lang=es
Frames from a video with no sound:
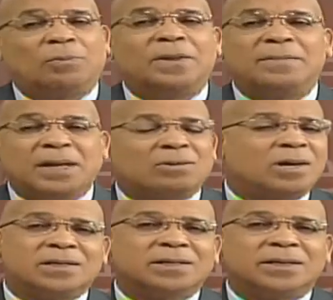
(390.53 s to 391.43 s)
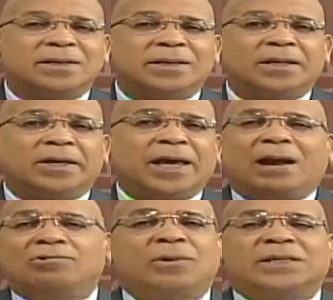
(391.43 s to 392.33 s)
Lo primero es que a
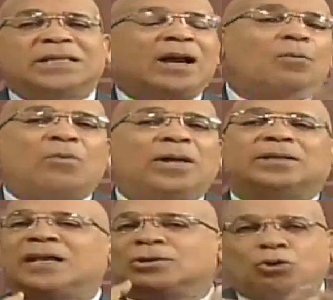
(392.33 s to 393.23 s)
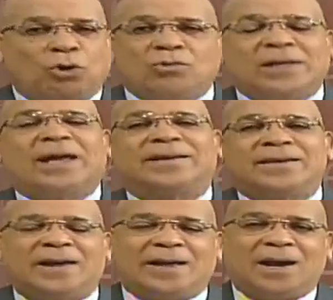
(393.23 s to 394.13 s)
la universidad no puede entrar todo el que
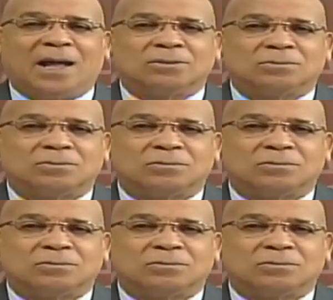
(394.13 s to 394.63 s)
quiera.